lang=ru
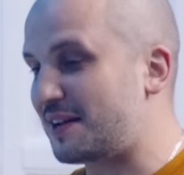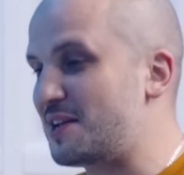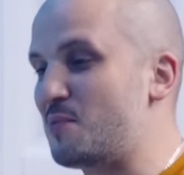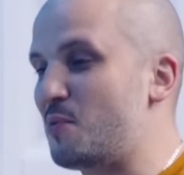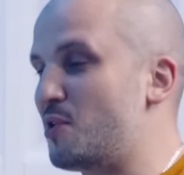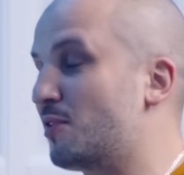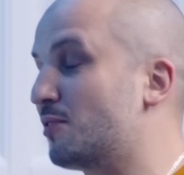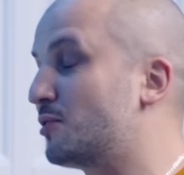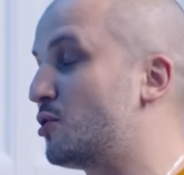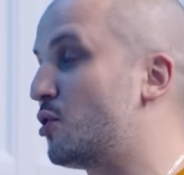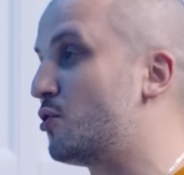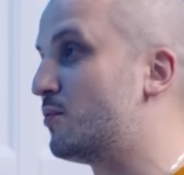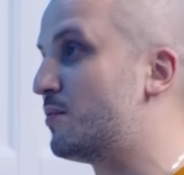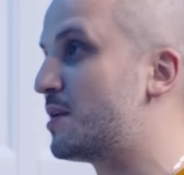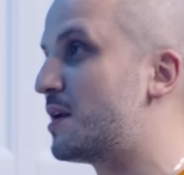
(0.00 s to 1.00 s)
так и не понял,
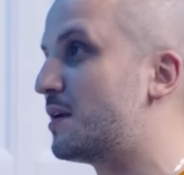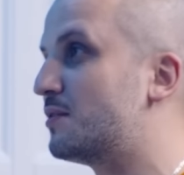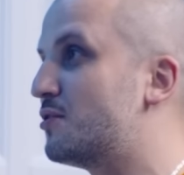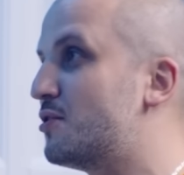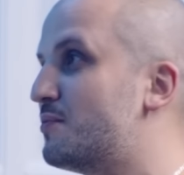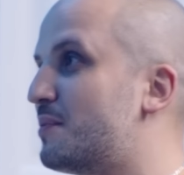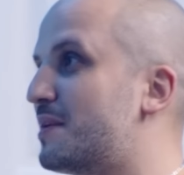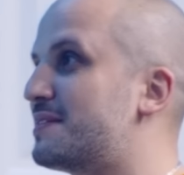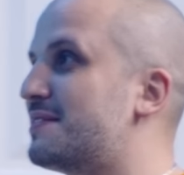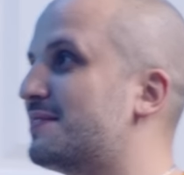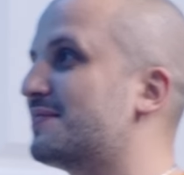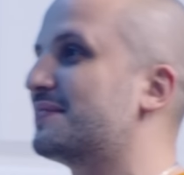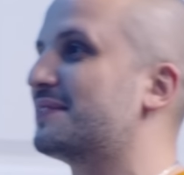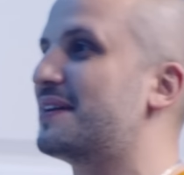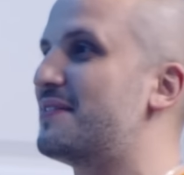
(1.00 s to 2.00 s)
кто он мне, но он
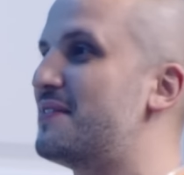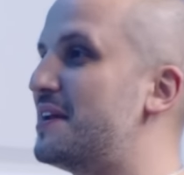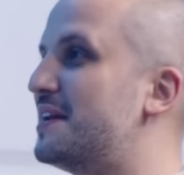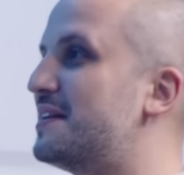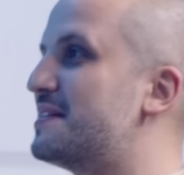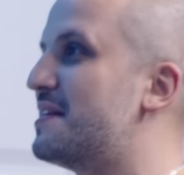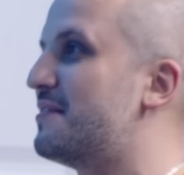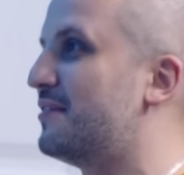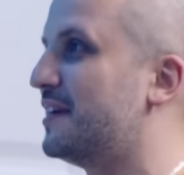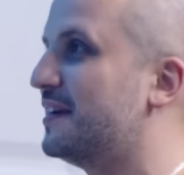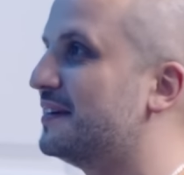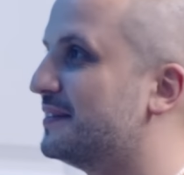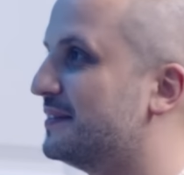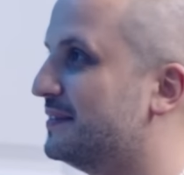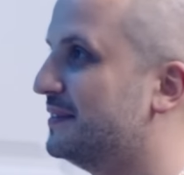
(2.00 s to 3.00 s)
просил говорить на
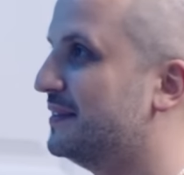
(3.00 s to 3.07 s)
«вы».